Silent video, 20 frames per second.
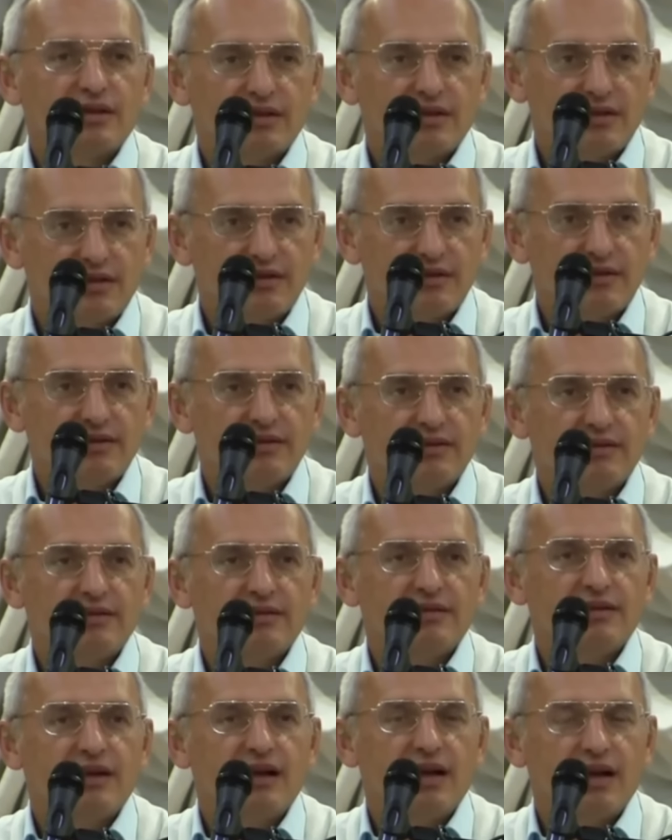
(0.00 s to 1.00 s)
Ага.
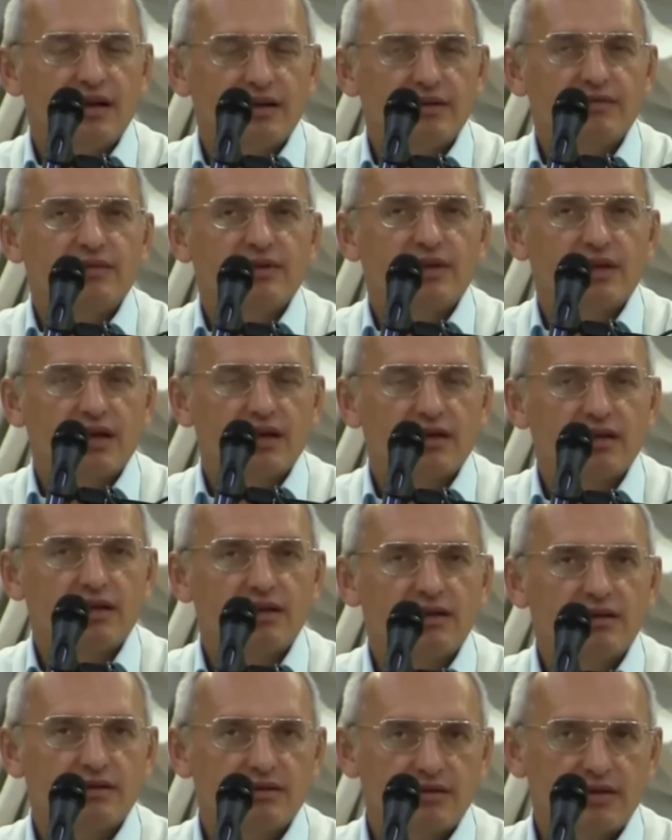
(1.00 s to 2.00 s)
А, вот так,
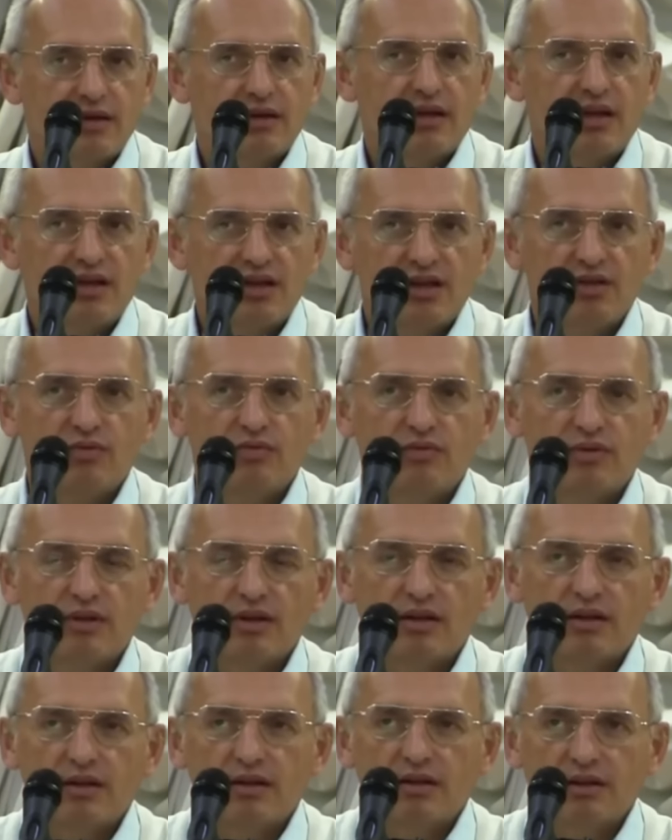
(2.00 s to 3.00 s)
да? Тогда тянуть
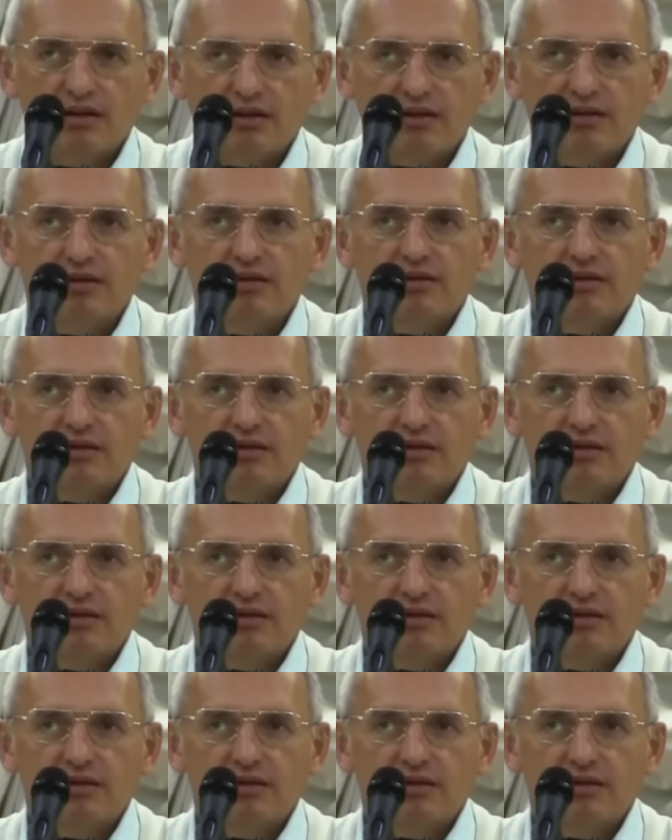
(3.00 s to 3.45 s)
надо. Ага.